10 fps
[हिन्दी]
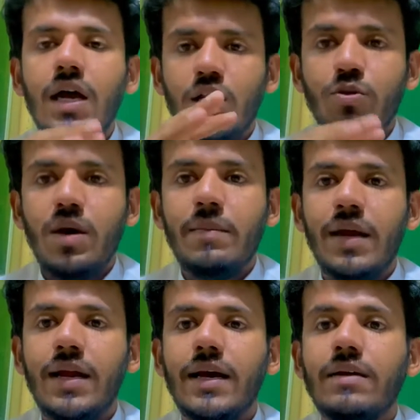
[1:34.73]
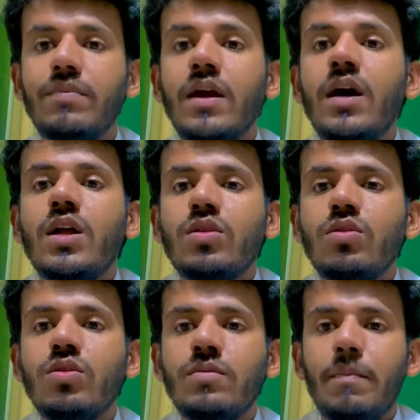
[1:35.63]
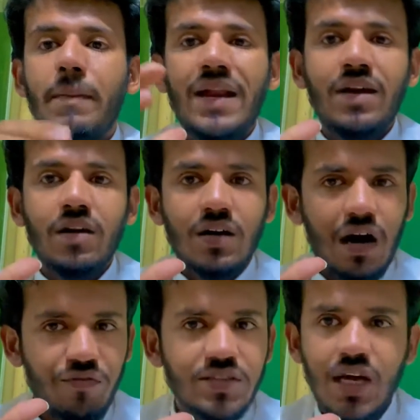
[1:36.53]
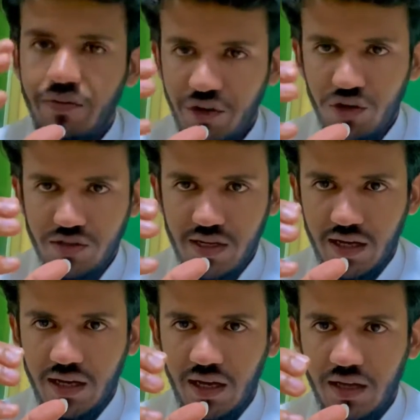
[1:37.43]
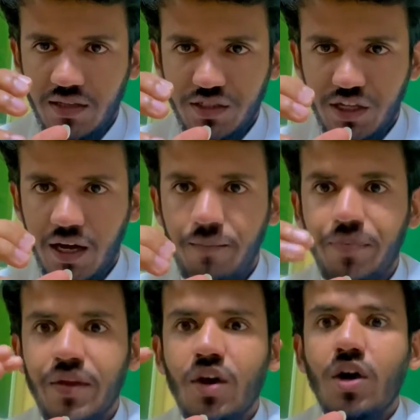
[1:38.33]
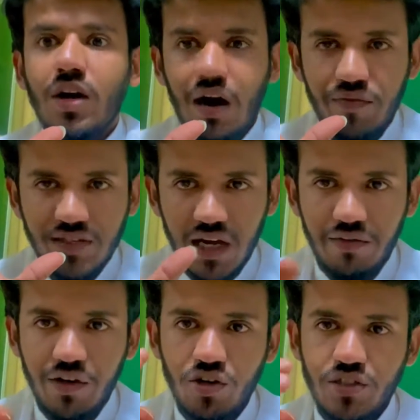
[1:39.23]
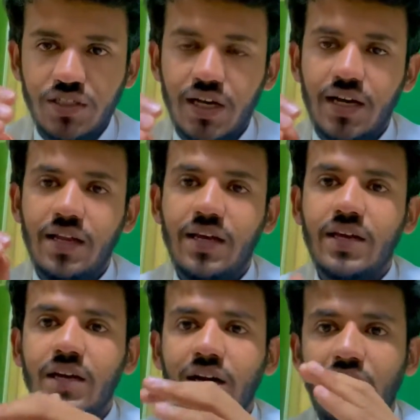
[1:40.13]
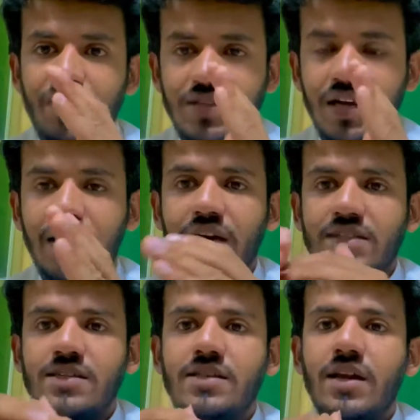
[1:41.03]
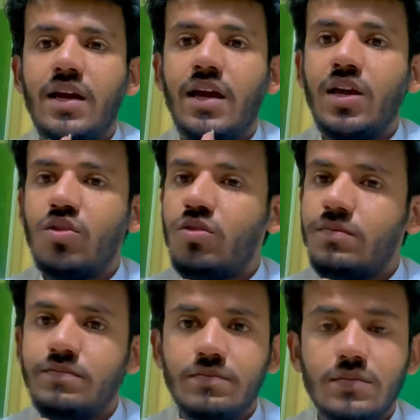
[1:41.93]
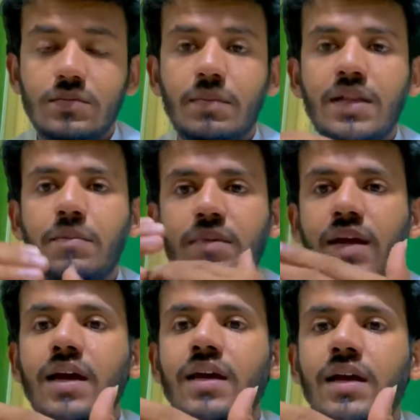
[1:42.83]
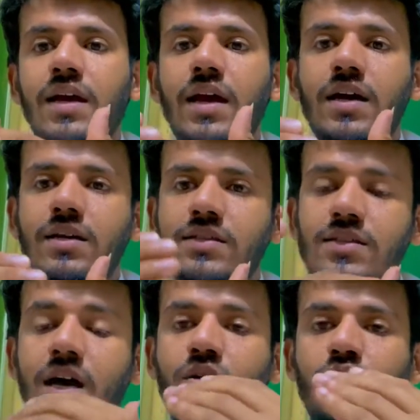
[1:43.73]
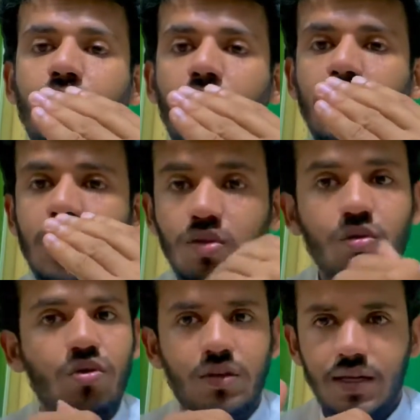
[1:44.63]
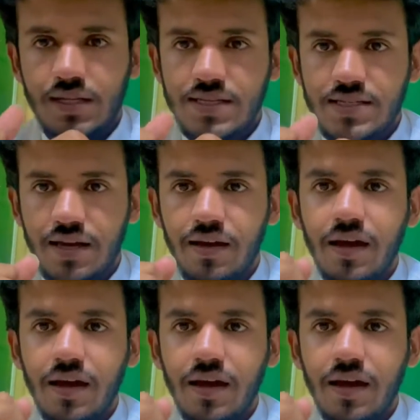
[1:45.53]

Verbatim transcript: दुबई में नहीं लेकिन तो मैंने काफ़ी सारी वीडियोस देखी हैं ठीक है काफ़ी सारी वीडियोस इंडिया की देखी हैं काफ़ी सारे केसेस देखे हैं तो मतलब देख के एक इंसान को बहुत दुख होता है दिल से